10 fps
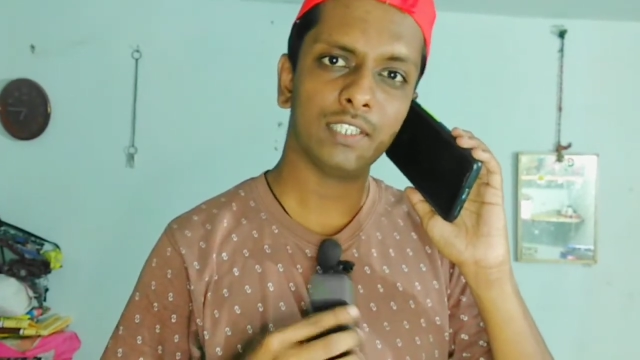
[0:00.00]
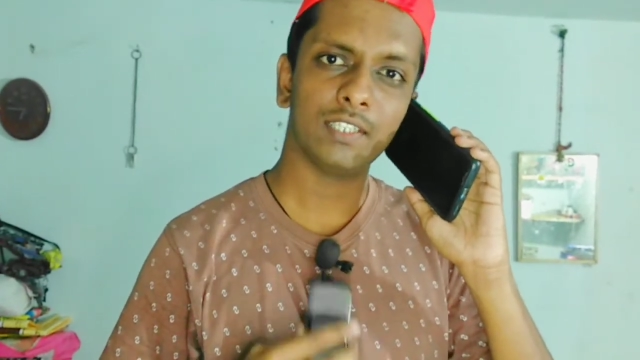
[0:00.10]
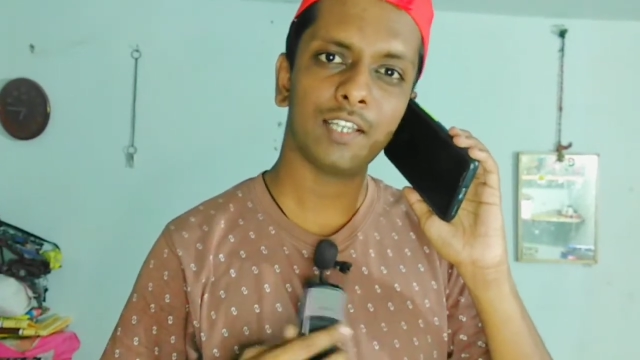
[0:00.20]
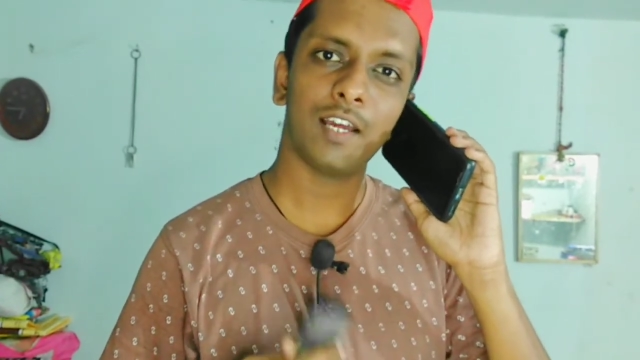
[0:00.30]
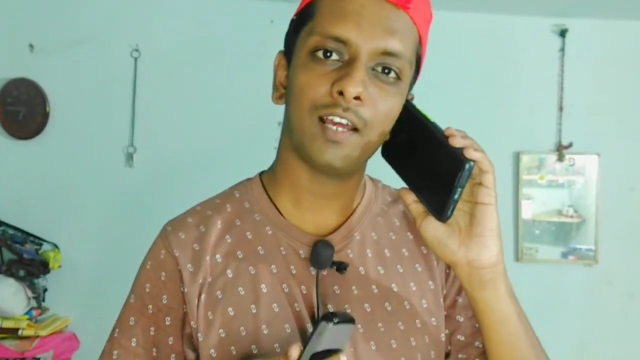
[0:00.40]

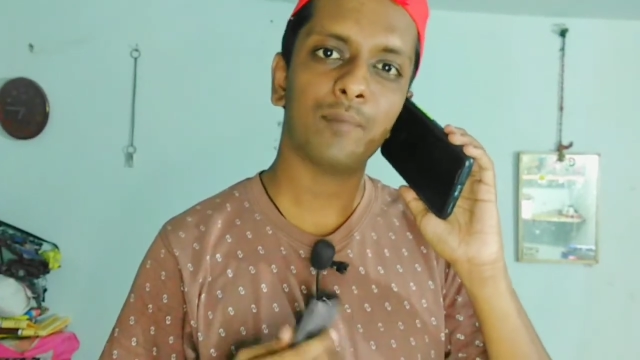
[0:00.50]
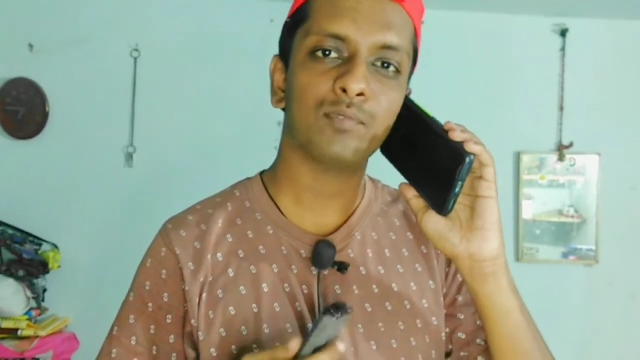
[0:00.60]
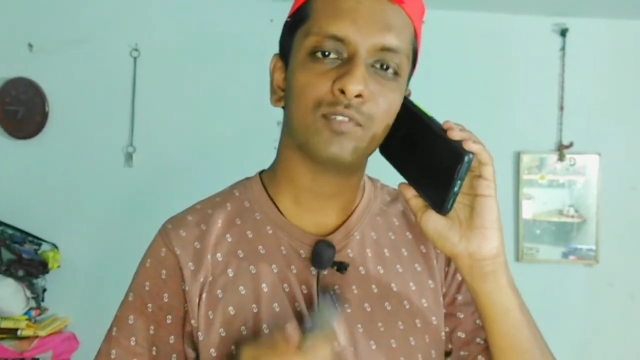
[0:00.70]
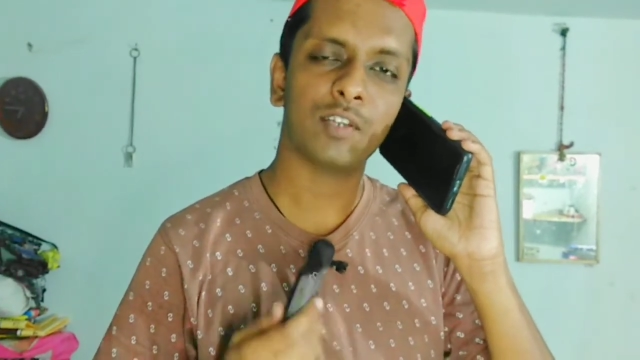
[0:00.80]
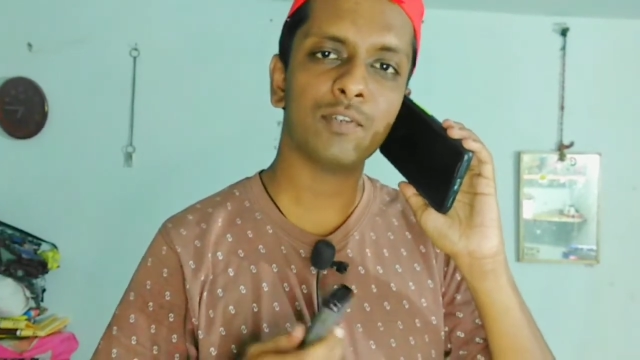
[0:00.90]
आप
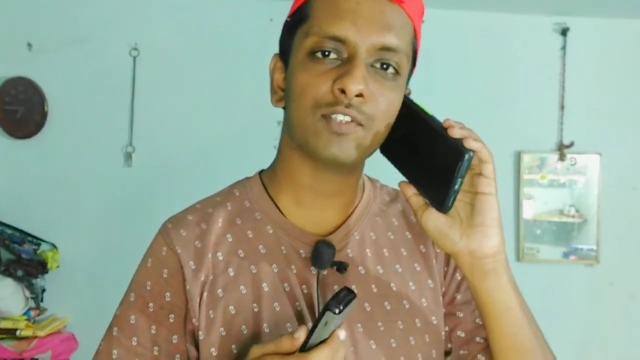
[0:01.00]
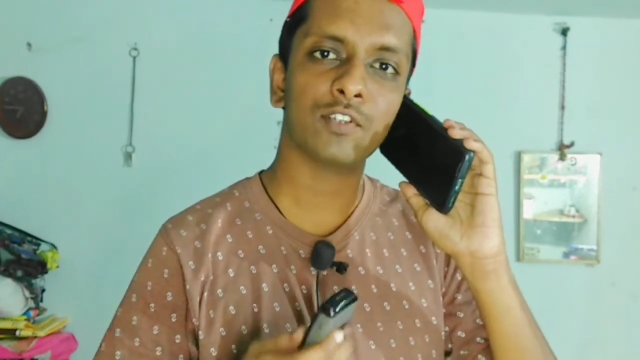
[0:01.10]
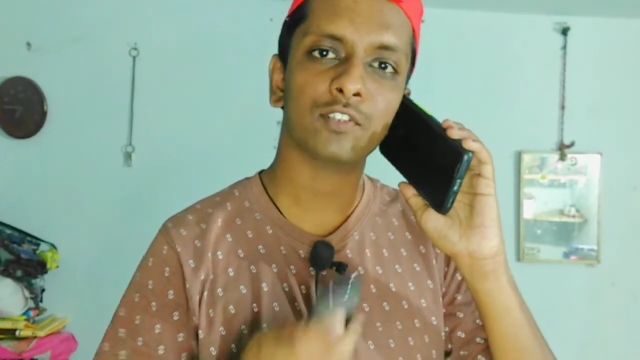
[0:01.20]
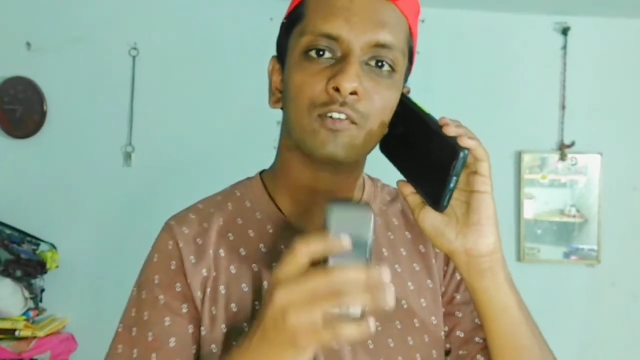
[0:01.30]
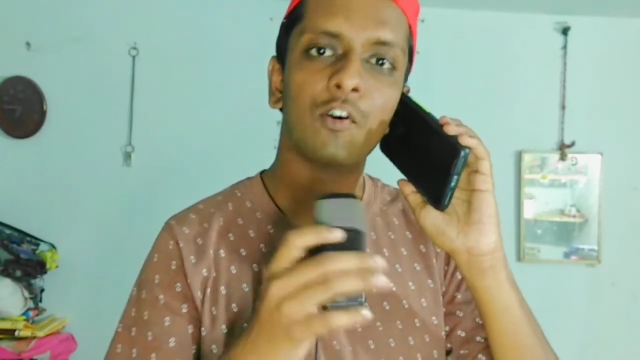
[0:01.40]
समझ सकते हो
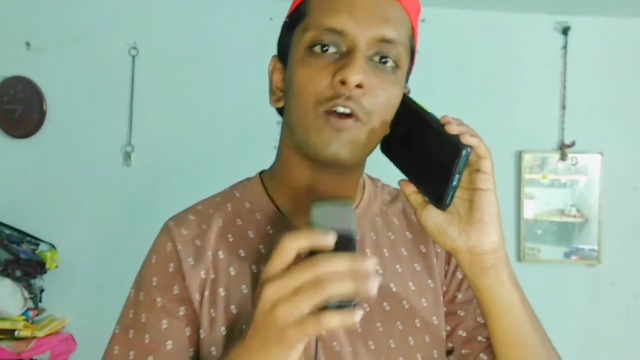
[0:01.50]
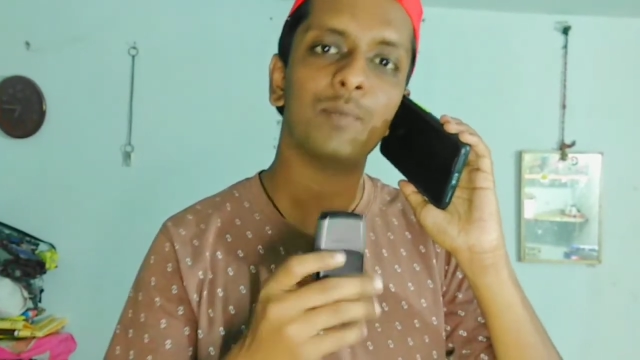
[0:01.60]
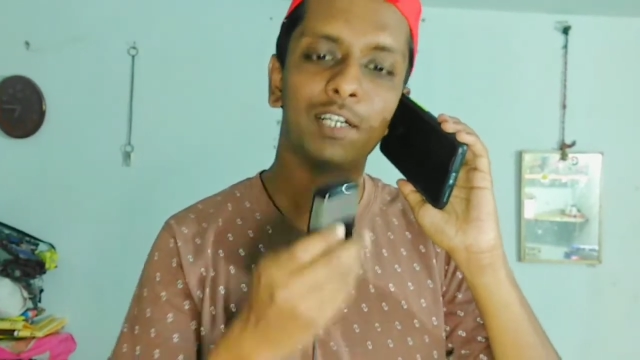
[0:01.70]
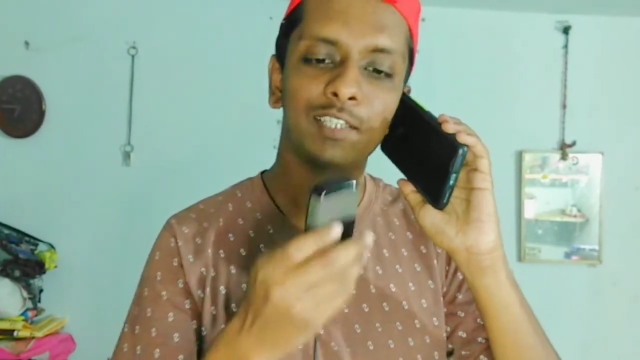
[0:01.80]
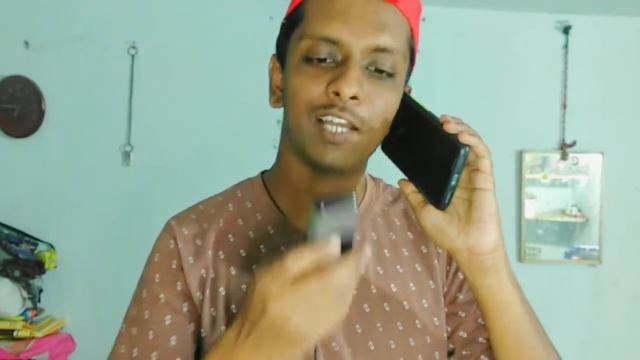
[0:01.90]
कॉपरेट ना
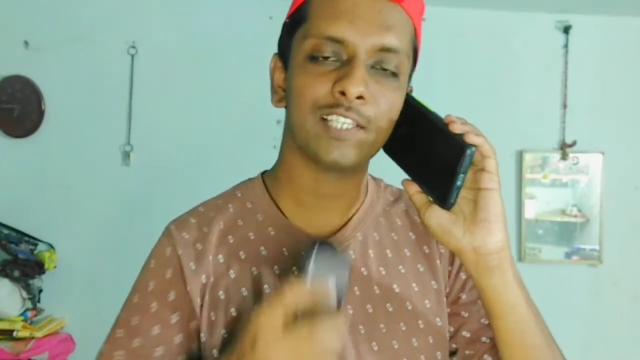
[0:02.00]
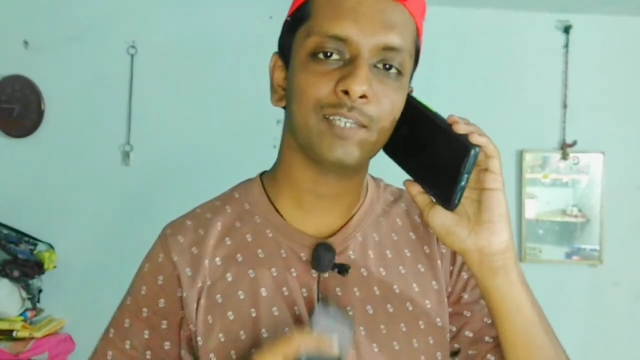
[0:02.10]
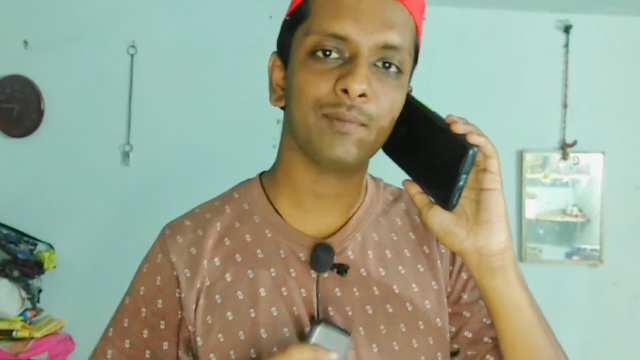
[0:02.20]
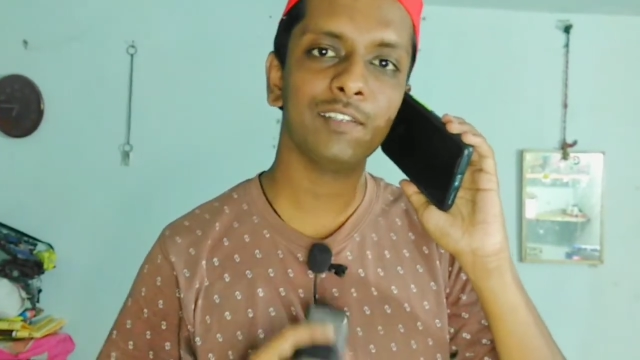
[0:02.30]
आ जाए बस